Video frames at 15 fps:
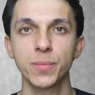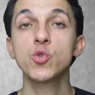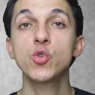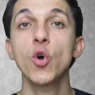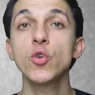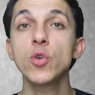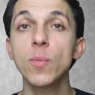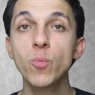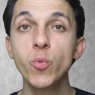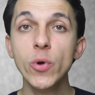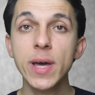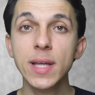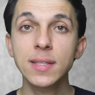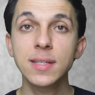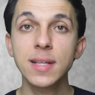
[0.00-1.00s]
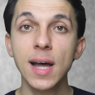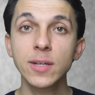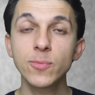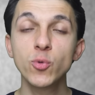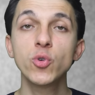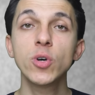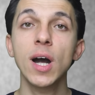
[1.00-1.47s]
Sonra bu
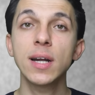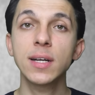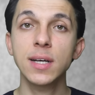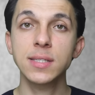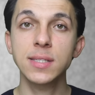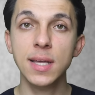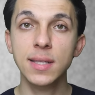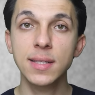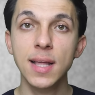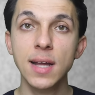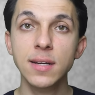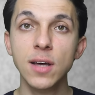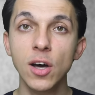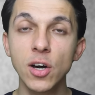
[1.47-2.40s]
etler, bu karkas etler